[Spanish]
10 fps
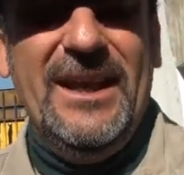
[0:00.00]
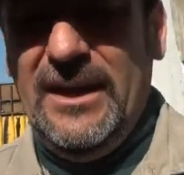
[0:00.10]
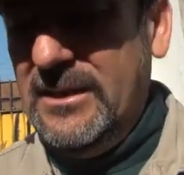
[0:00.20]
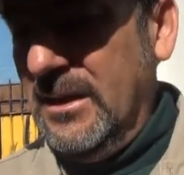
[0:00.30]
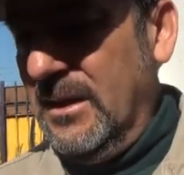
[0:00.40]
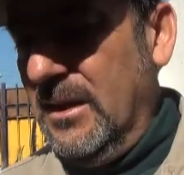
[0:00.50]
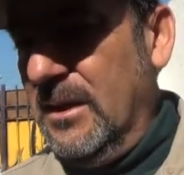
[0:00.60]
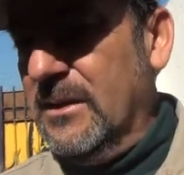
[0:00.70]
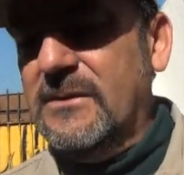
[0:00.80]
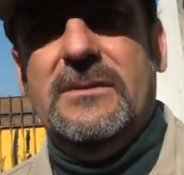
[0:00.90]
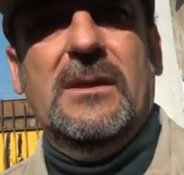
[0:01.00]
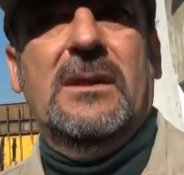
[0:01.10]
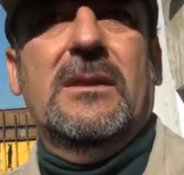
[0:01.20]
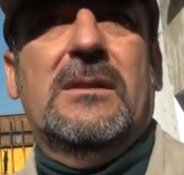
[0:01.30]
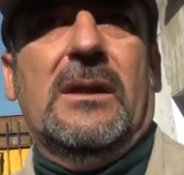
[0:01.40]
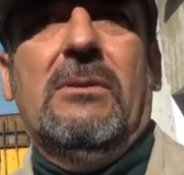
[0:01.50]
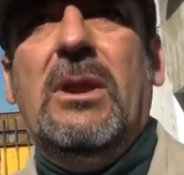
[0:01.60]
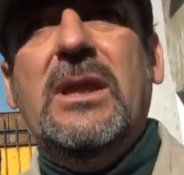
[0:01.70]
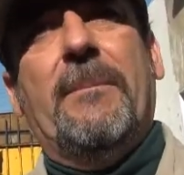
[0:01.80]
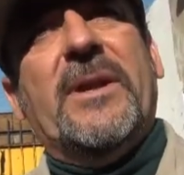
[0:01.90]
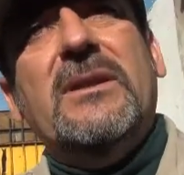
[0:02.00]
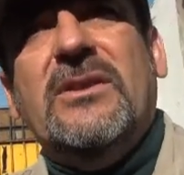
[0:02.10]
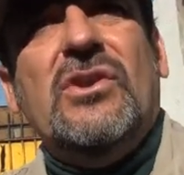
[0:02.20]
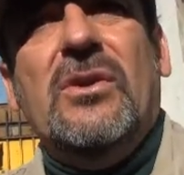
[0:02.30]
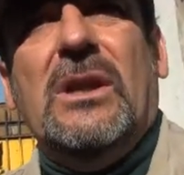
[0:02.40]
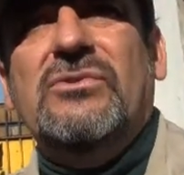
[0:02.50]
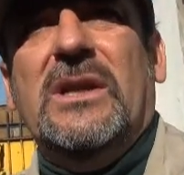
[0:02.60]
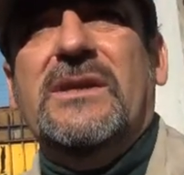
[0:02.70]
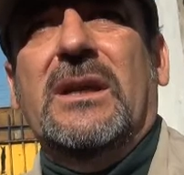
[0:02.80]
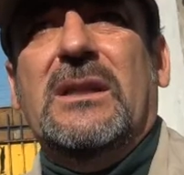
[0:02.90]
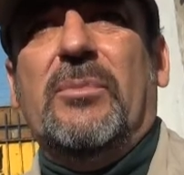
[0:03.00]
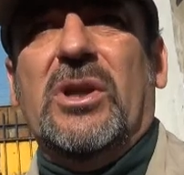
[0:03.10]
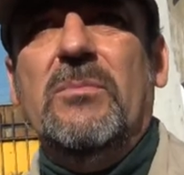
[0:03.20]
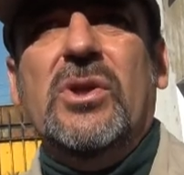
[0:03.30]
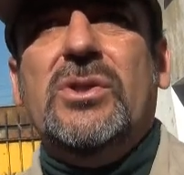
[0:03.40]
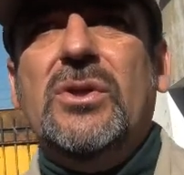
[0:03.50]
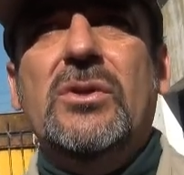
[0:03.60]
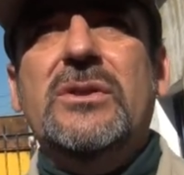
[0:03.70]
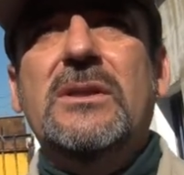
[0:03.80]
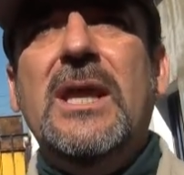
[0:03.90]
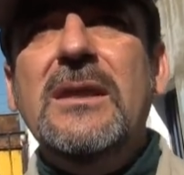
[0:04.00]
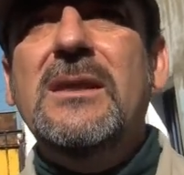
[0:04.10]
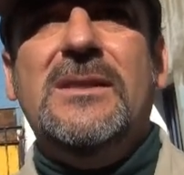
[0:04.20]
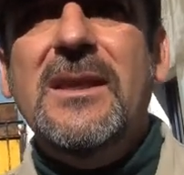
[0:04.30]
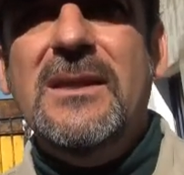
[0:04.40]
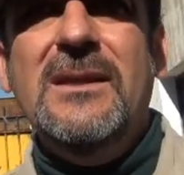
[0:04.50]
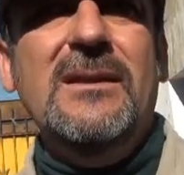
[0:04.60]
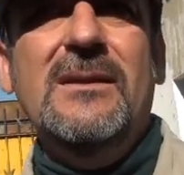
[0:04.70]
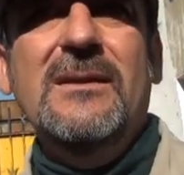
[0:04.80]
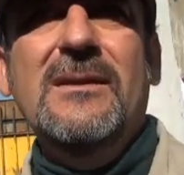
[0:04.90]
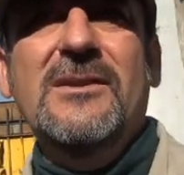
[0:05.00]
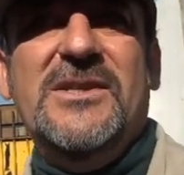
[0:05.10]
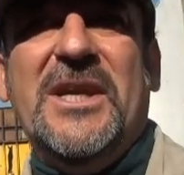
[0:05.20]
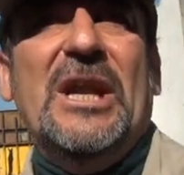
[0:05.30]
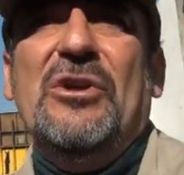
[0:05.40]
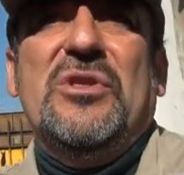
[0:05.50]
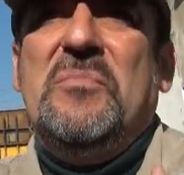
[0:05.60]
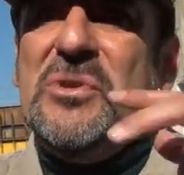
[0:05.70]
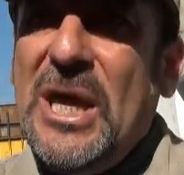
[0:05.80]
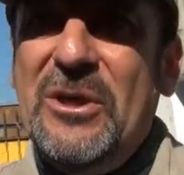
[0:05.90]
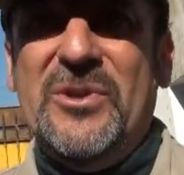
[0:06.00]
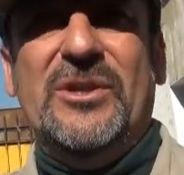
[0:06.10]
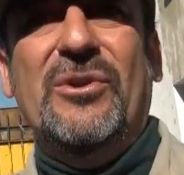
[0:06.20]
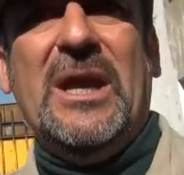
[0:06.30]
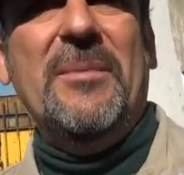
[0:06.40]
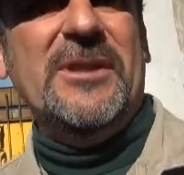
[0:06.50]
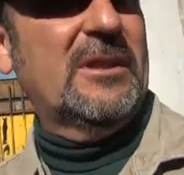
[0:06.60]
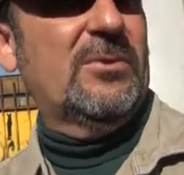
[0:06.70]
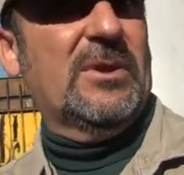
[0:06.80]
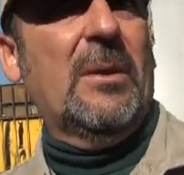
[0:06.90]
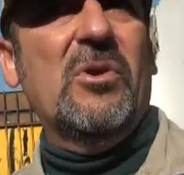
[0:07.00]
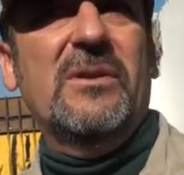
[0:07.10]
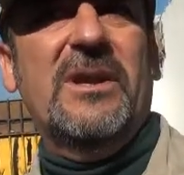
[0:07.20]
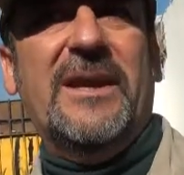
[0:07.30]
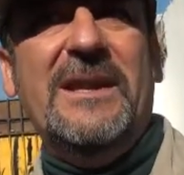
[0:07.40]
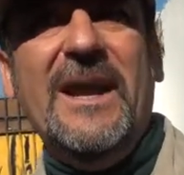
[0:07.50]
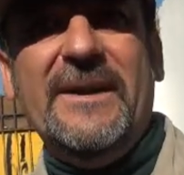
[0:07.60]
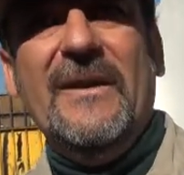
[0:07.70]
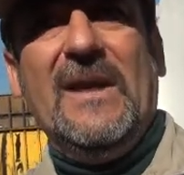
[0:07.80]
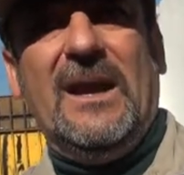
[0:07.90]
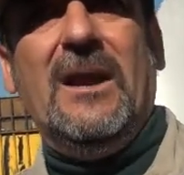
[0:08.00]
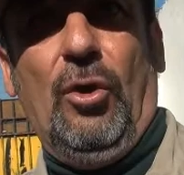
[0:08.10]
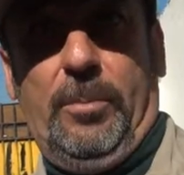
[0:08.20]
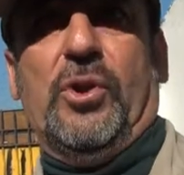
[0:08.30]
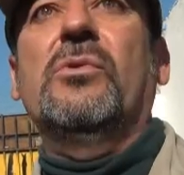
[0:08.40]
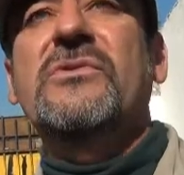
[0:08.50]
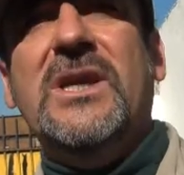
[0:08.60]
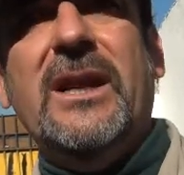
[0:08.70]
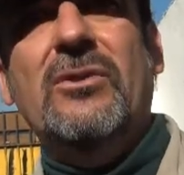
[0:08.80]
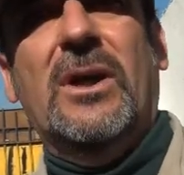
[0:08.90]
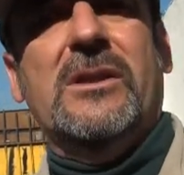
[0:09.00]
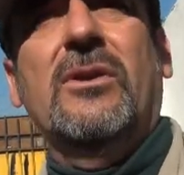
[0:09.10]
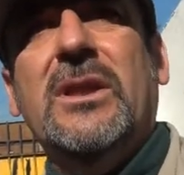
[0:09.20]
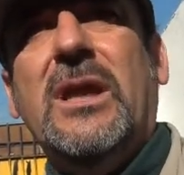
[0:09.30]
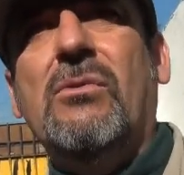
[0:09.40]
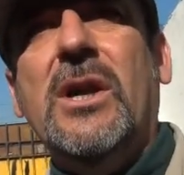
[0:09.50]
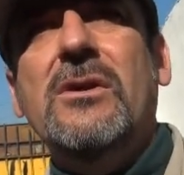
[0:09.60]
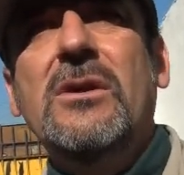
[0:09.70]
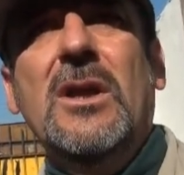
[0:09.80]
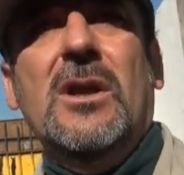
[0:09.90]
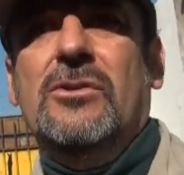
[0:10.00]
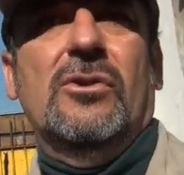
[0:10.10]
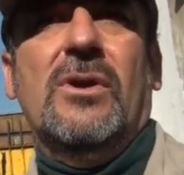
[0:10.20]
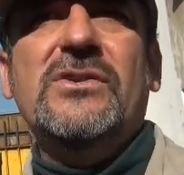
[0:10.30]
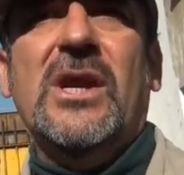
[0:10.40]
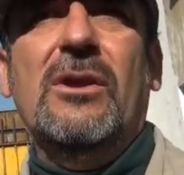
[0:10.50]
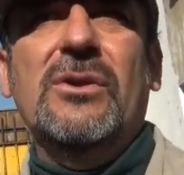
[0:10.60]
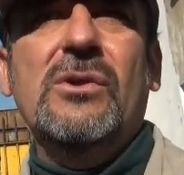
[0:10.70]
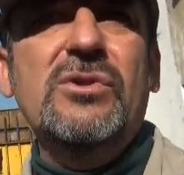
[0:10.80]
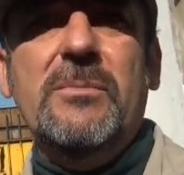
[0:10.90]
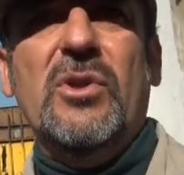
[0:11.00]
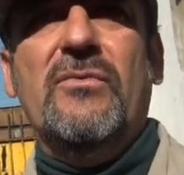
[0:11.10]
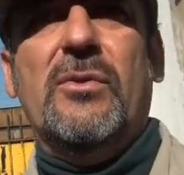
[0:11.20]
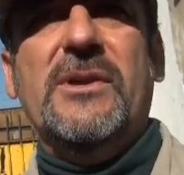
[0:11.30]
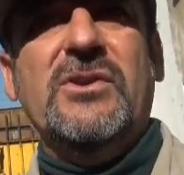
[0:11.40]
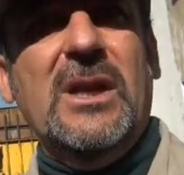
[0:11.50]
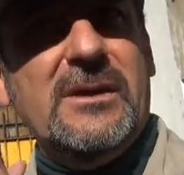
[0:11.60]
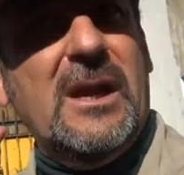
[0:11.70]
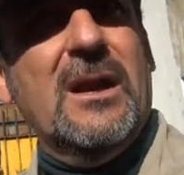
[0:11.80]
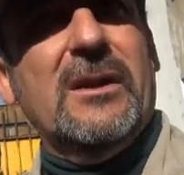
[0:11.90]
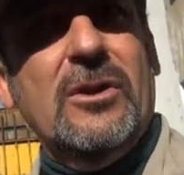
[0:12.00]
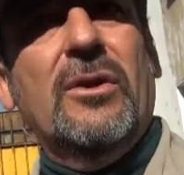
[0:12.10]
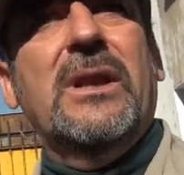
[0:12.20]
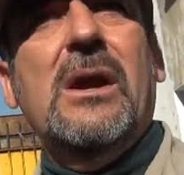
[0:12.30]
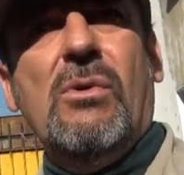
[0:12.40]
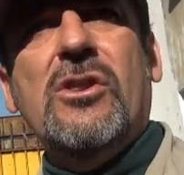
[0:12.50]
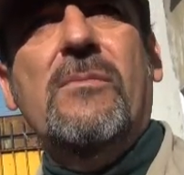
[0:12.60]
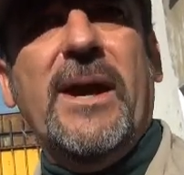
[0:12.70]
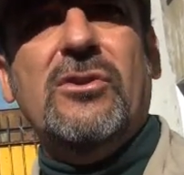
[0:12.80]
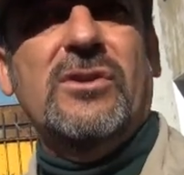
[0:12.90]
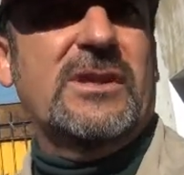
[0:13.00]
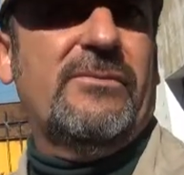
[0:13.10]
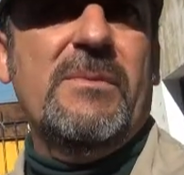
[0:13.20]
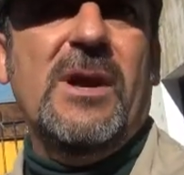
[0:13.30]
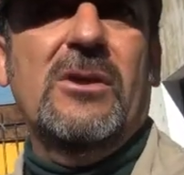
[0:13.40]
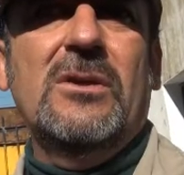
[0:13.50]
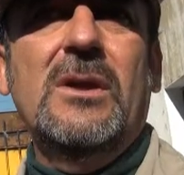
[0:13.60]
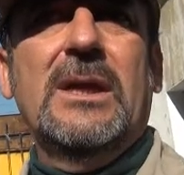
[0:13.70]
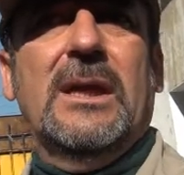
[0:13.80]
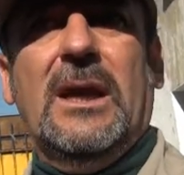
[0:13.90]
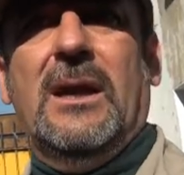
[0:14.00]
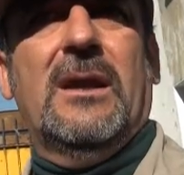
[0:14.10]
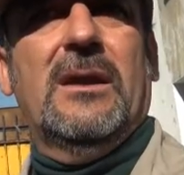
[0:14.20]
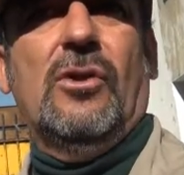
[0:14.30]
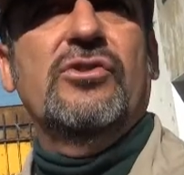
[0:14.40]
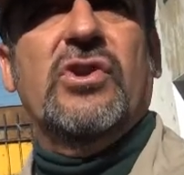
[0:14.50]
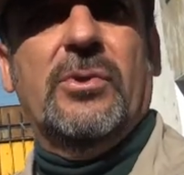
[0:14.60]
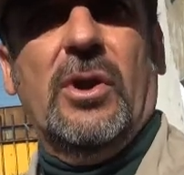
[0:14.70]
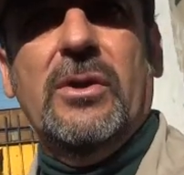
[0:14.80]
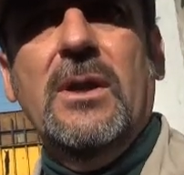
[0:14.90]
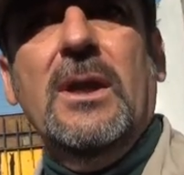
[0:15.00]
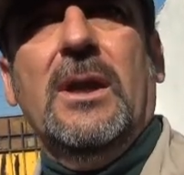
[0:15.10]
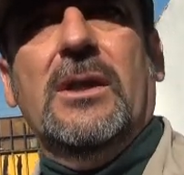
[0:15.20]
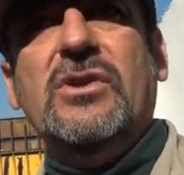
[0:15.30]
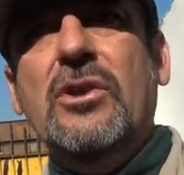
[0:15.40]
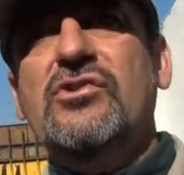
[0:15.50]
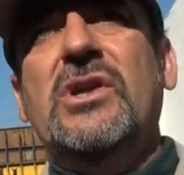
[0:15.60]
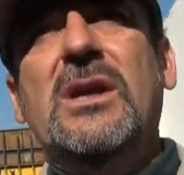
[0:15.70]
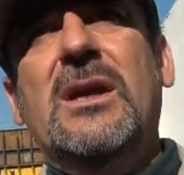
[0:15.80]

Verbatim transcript: Este es, terrible. Y aparte está lleno de cláusulas secretas. Por ejemplo, esto no nadie tiene, ni siquiera los diputados que teóricamente deberíamos legislar o pronunciarnos alrededor de este acuerdo, no nos ha llegado ningún tipo de información alrededor del acuerdo marco que se ha firmado ah, eh, con Chevron. Entonces no